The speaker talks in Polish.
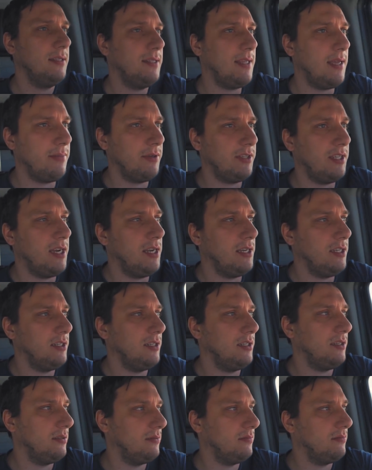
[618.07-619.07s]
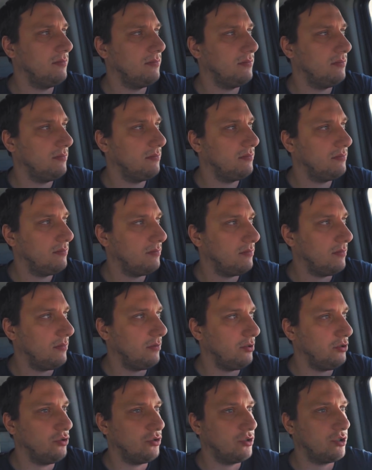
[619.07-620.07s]
Tam generalnie
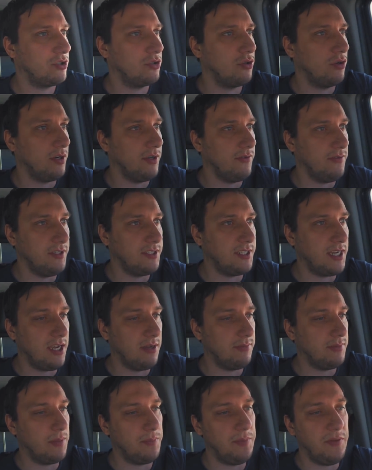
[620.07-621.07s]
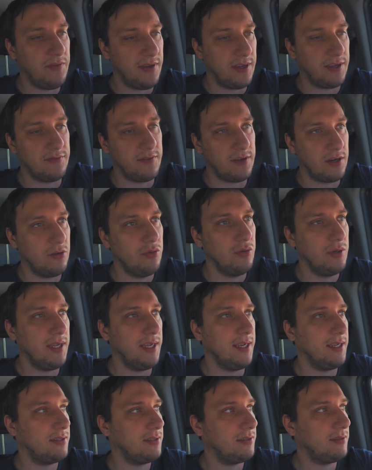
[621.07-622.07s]
oni już z góry wliczają napiwek w
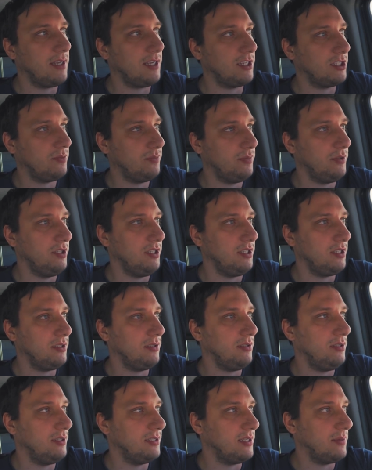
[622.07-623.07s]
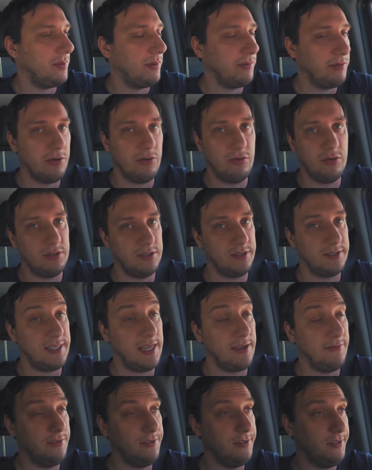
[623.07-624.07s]
rachunek, tak żeby nikt nie zapomniał go
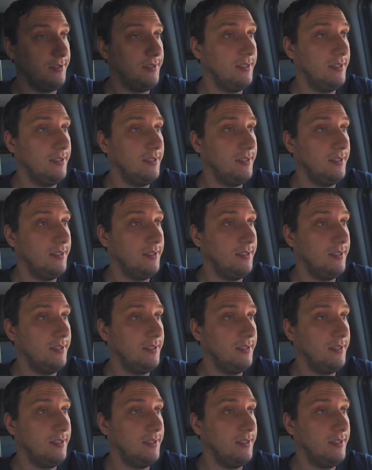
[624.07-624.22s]
zostawić.